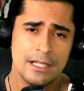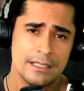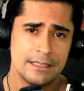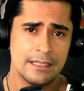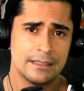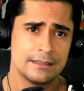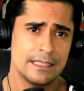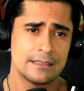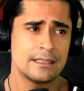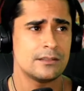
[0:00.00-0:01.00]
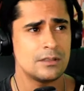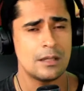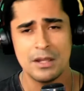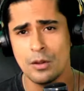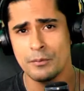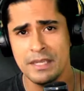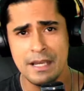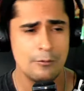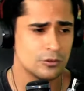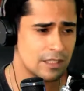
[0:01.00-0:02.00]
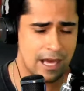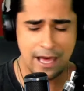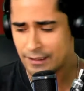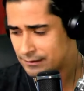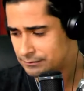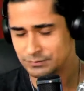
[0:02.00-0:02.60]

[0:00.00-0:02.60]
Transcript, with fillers: Si necesitas una mano amiga, busca